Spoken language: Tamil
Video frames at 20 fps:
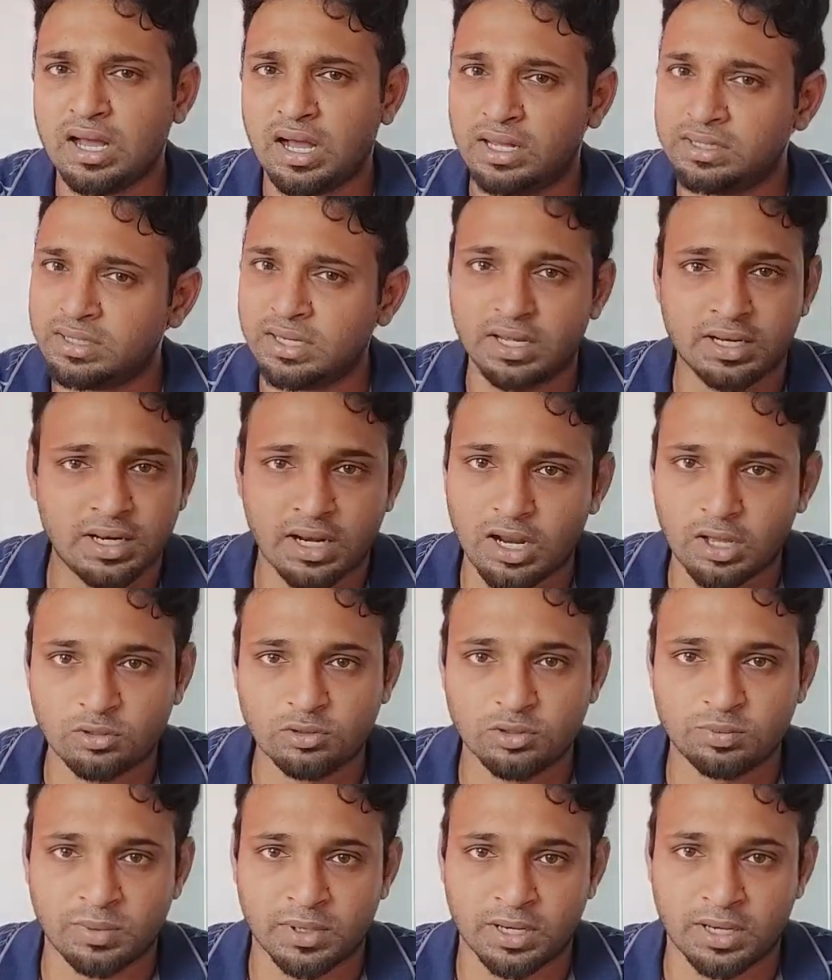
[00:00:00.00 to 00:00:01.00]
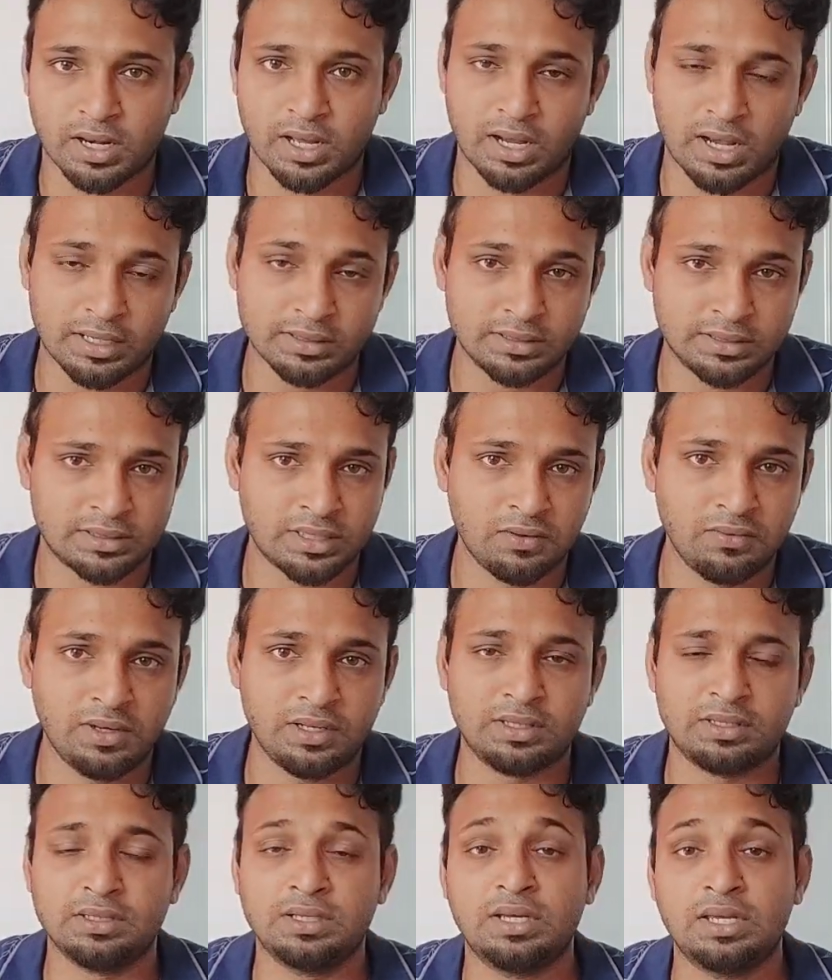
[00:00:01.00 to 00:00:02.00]
அது நீங்கள் நல்லா யூஸ் பண்ணிக்கலாம் அதை
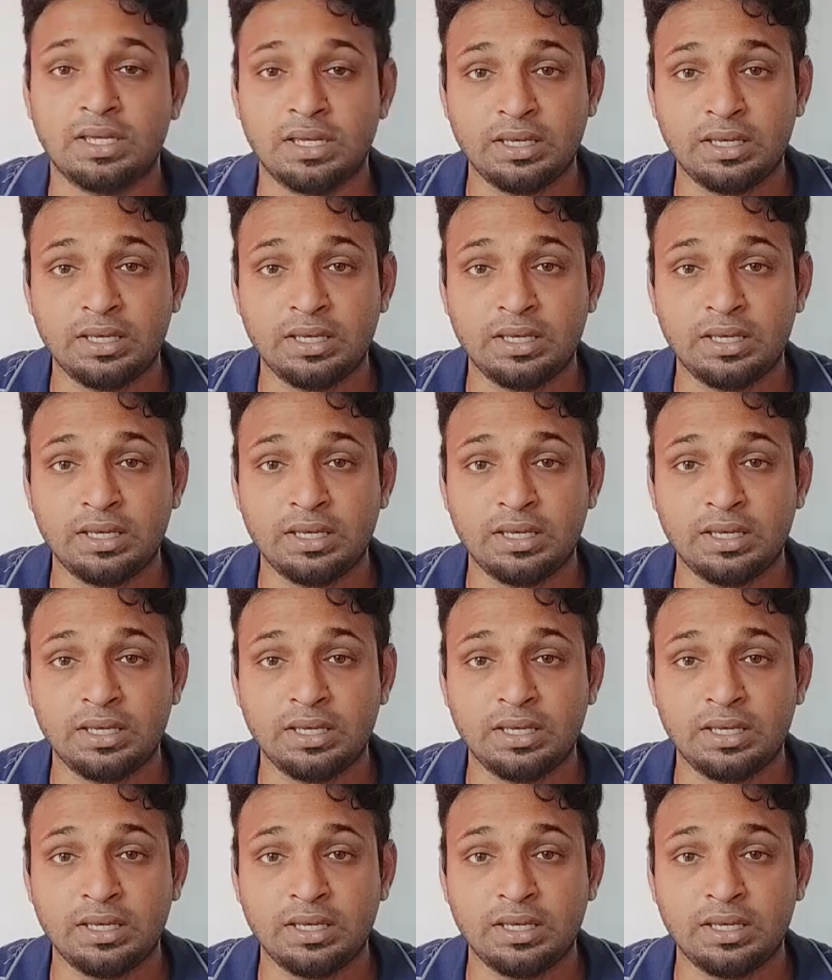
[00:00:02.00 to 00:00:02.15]
தவிர்த்து